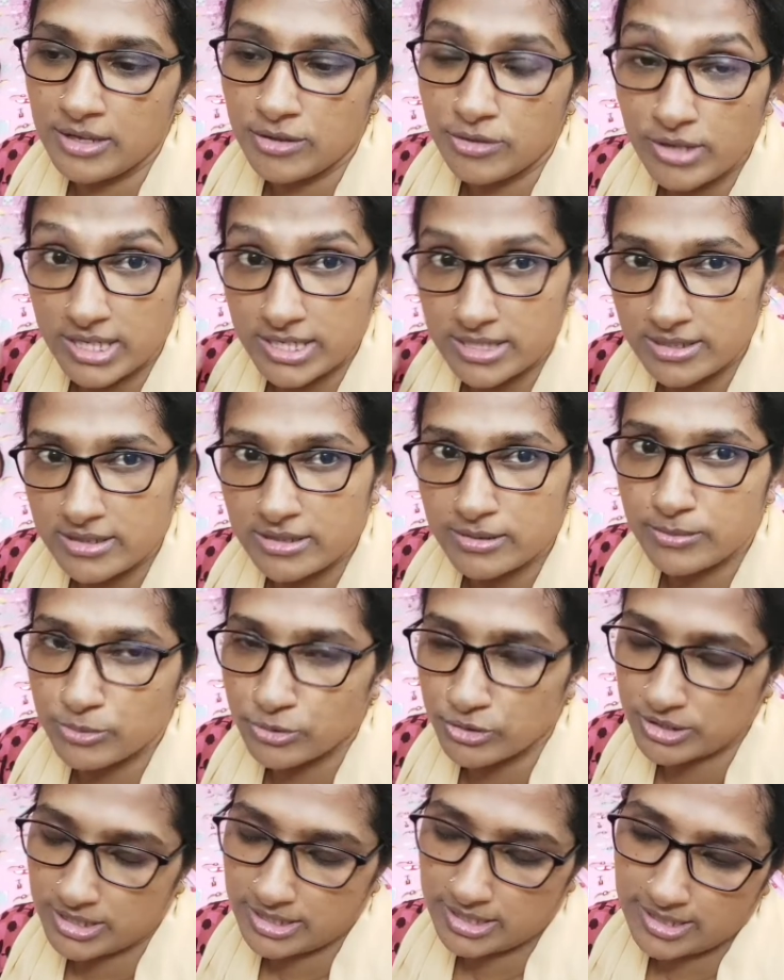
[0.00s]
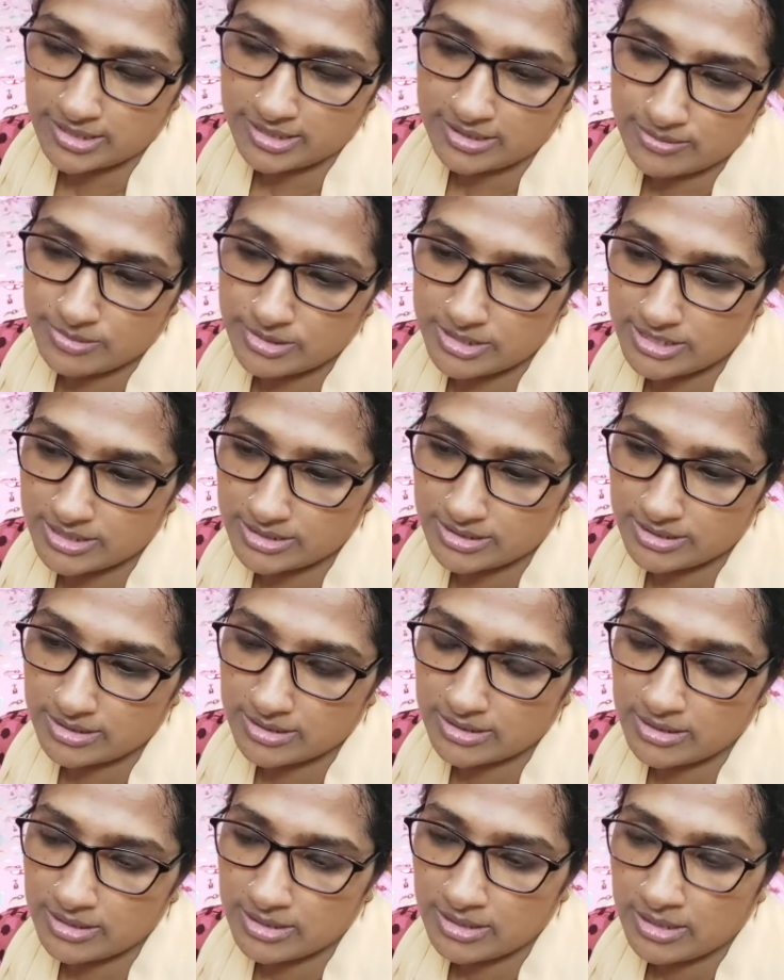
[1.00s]
তো একসাথে বসে খাই আমার সাথে
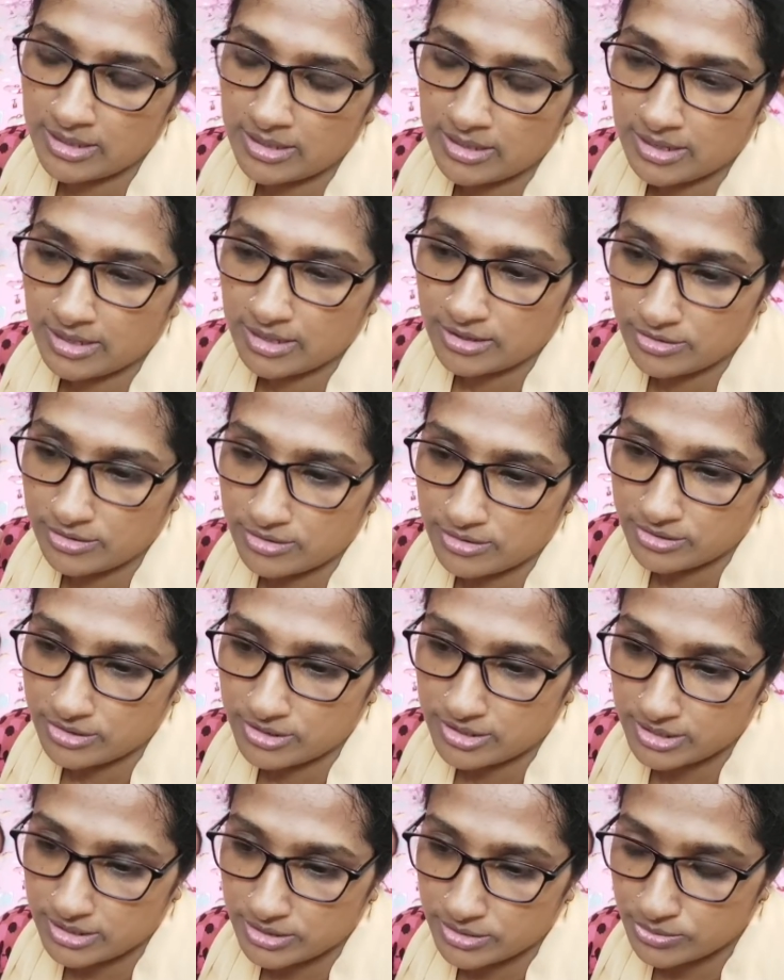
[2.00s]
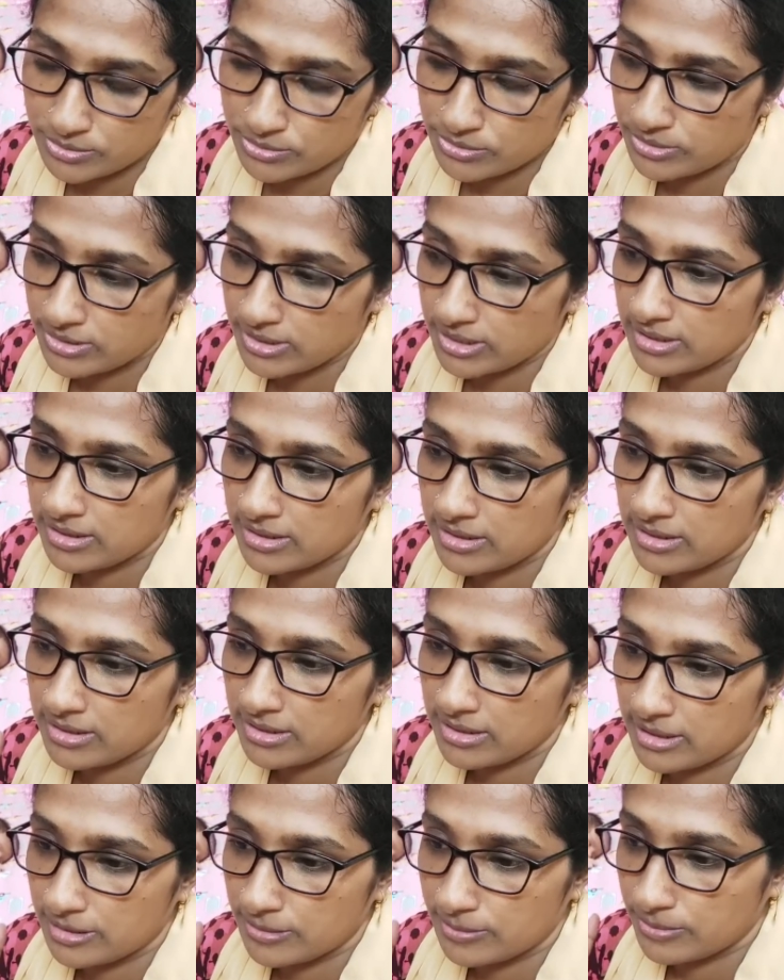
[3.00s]
খাওয়া দাওয়া শেষ করে
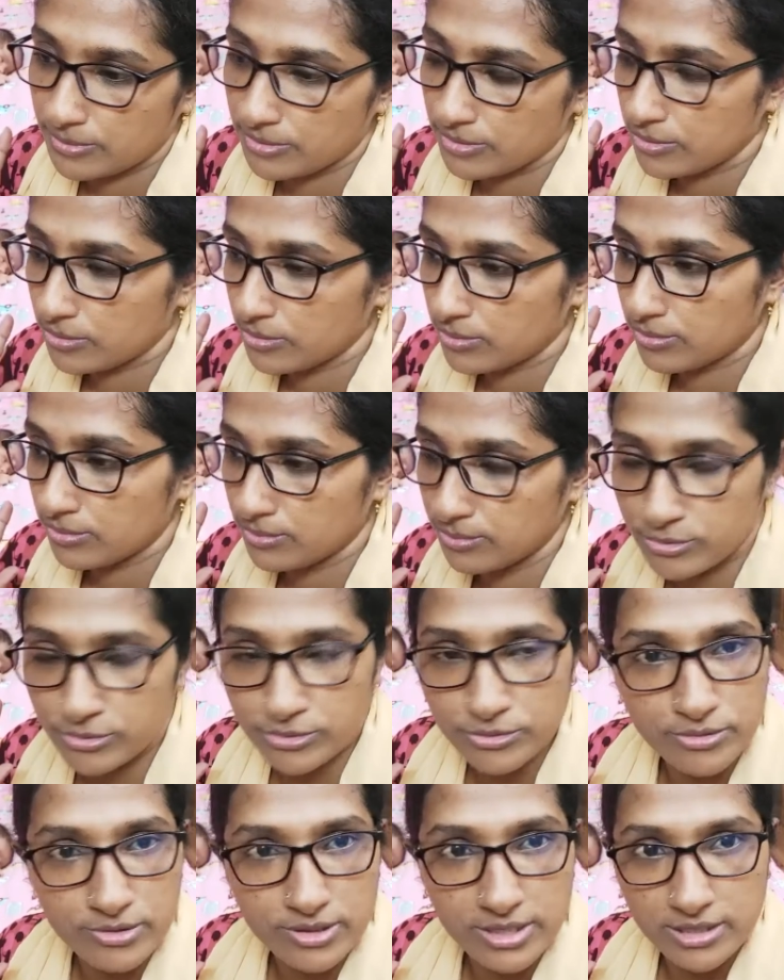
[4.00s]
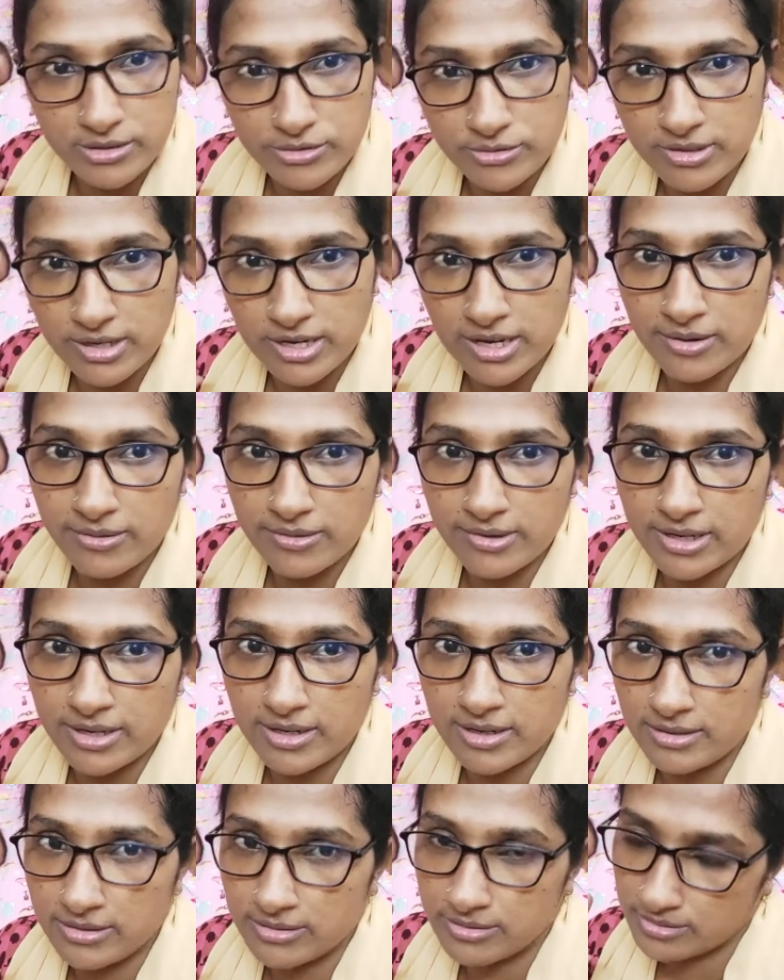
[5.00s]
তারপর পুষ্পকে একটু
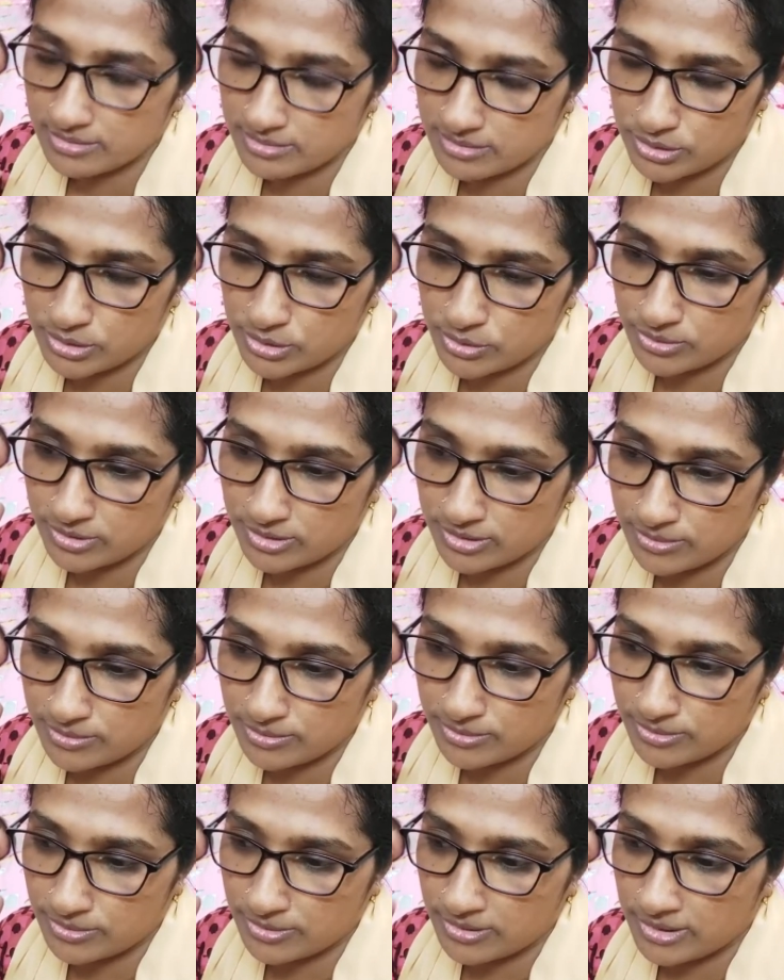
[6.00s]
খাওয়ায় শোয়াই দেব